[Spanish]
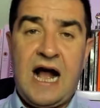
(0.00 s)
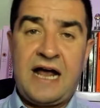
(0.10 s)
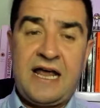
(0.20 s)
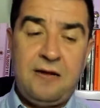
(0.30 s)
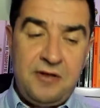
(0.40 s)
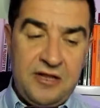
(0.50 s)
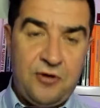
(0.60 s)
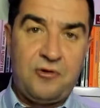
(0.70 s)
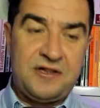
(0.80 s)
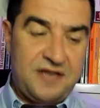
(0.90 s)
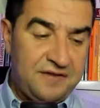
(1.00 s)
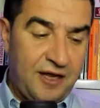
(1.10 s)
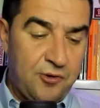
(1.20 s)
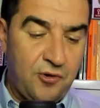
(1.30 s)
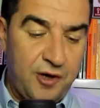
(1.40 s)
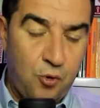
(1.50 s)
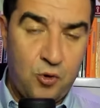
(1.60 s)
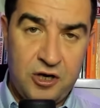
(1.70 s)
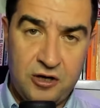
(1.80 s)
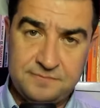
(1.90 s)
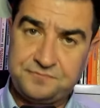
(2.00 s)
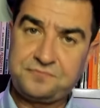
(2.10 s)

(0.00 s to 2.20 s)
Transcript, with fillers: aquel video del 31 de julio,